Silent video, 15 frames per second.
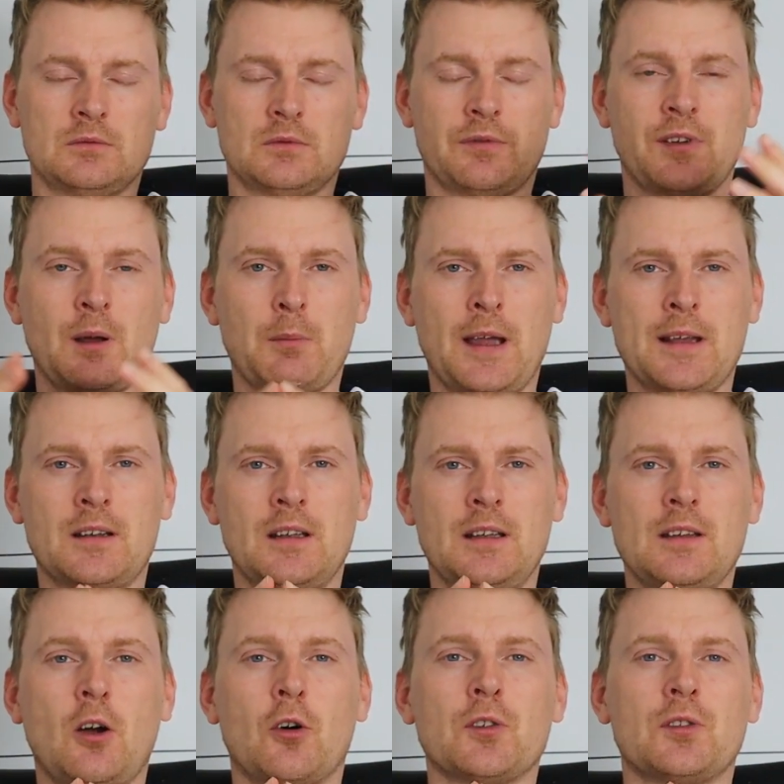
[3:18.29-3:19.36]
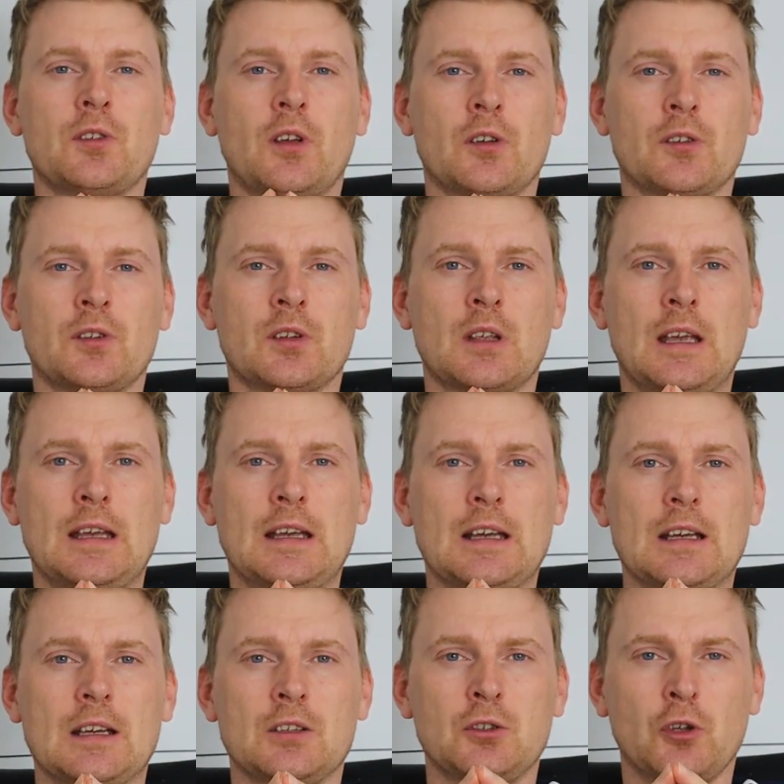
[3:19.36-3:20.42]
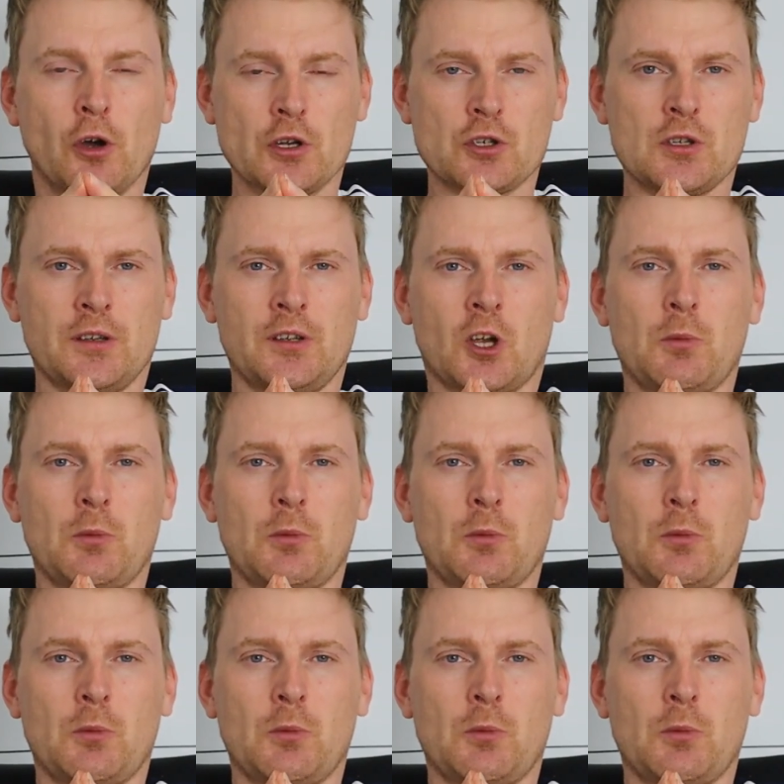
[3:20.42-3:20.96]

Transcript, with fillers: vermeintlich aus, aus Deutschland.